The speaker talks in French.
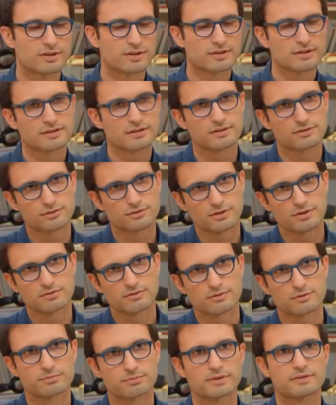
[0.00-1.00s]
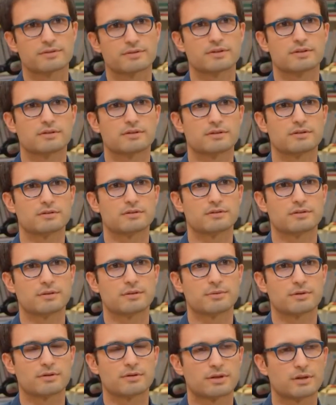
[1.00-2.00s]
dernière question avant de passer euh,
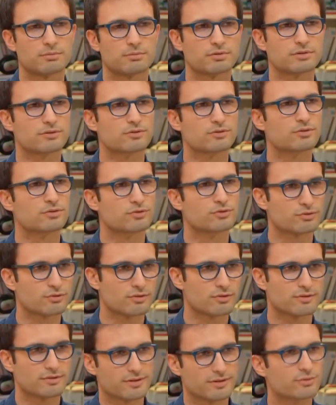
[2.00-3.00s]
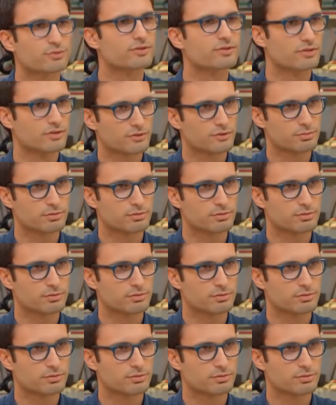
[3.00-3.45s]
la parole à Pauline Gaulle sur les conséquences